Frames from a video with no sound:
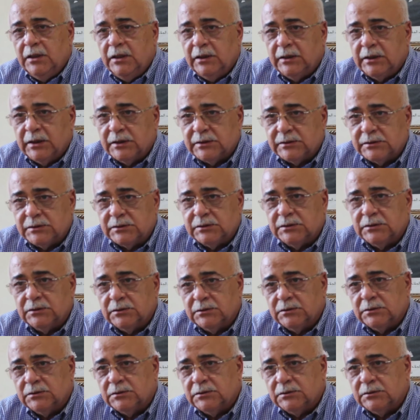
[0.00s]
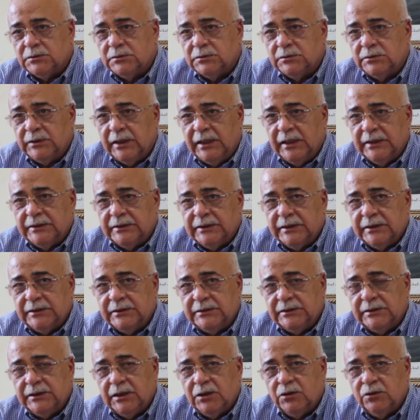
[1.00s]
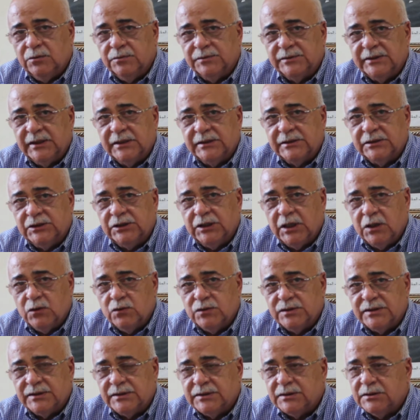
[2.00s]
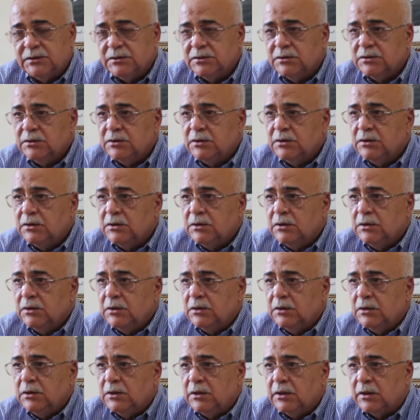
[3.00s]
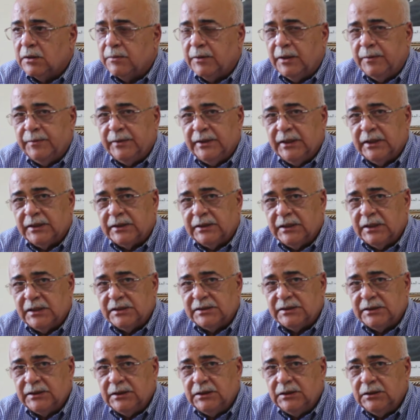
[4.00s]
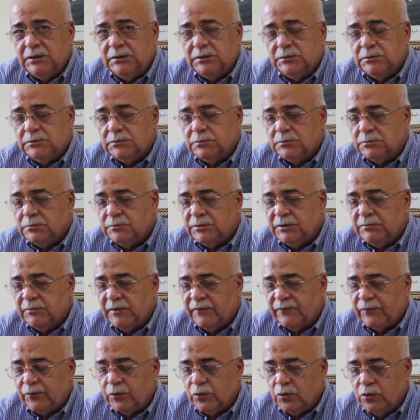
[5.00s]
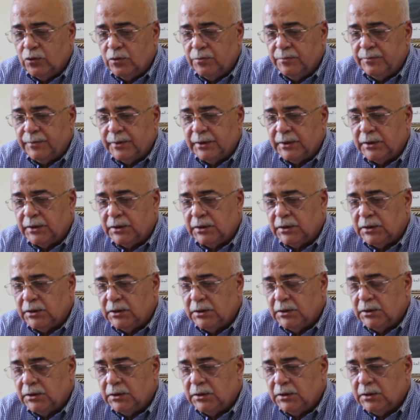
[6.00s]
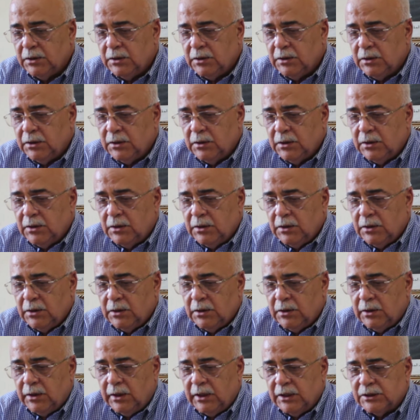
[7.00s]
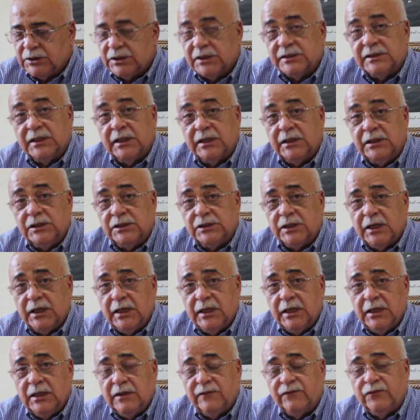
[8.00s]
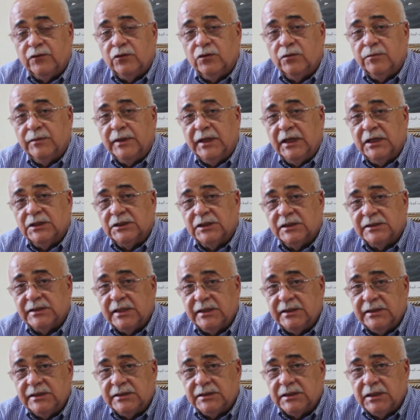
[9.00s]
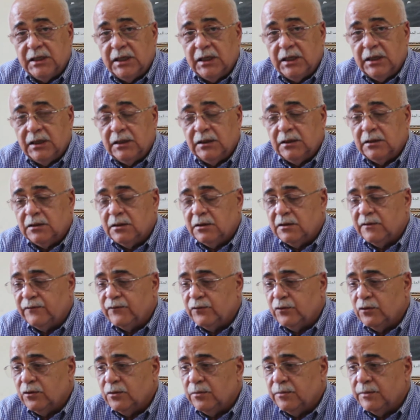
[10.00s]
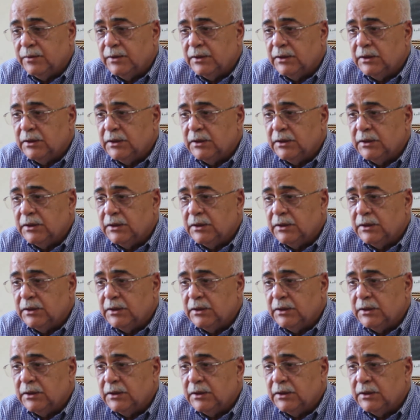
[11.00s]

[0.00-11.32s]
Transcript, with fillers: اللي كت العدد ديالهم تيتجاوز 400 نزيل بما فيهم آه، العجزة رجال فيهم العجزة نساء آه، فيهم